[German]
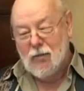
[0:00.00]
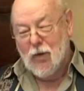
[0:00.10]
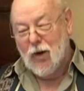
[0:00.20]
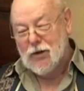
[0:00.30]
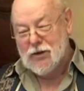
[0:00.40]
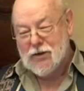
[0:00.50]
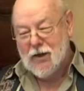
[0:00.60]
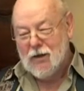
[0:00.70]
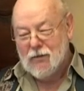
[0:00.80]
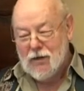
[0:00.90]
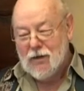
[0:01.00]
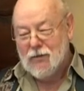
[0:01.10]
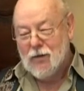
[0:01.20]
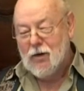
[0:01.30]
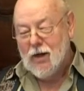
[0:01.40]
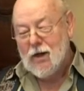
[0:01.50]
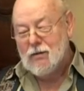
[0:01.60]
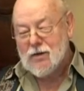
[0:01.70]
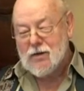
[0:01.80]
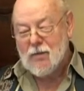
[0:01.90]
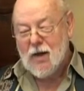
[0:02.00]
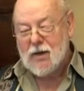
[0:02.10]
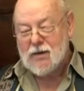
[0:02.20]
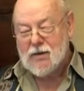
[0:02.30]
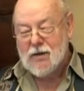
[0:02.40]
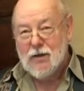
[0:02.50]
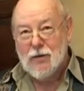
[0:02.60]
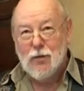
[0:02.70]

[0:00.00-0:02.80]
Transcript: bald stirb ich vor Lebensschmerzen,